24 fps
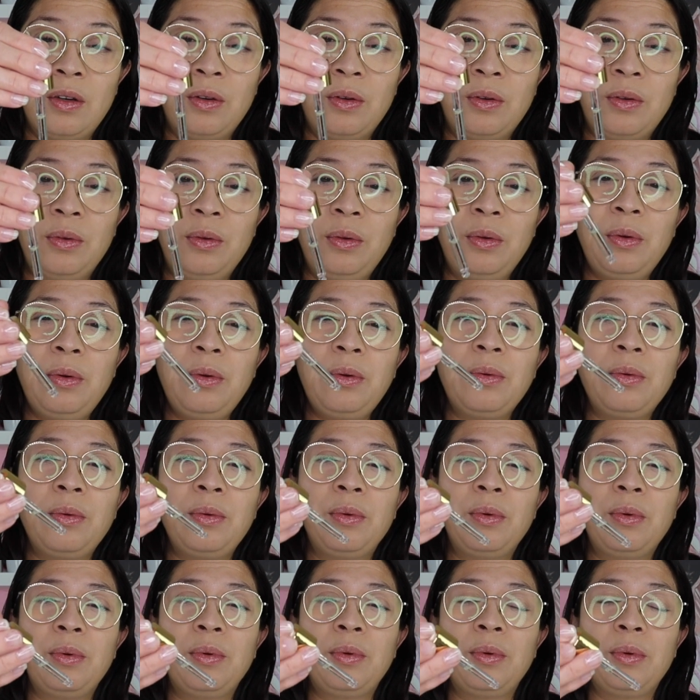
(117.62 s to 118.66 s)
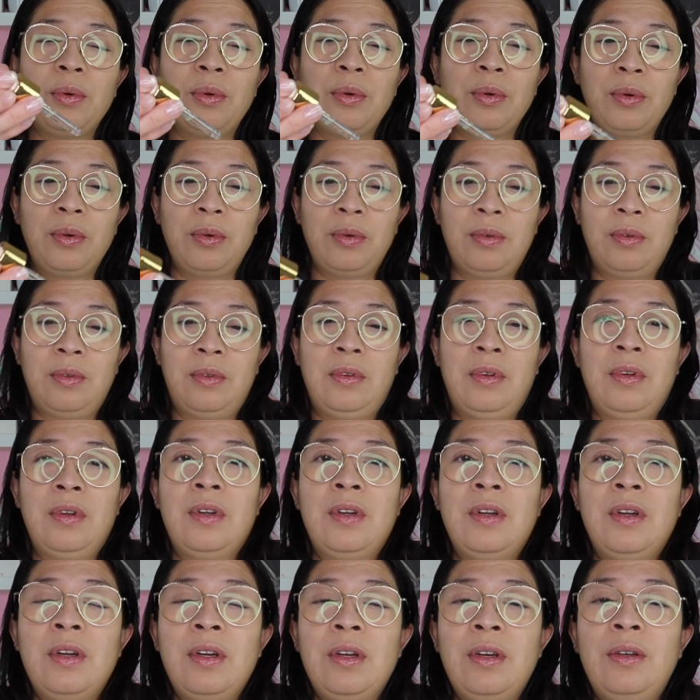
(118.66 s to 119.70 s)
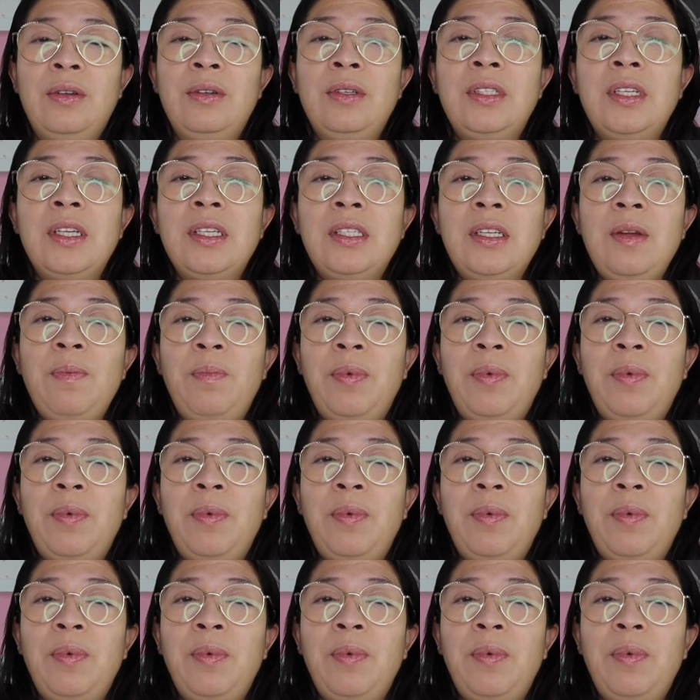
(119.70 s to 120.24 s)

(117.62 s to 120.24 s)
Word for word: Uh. No sé si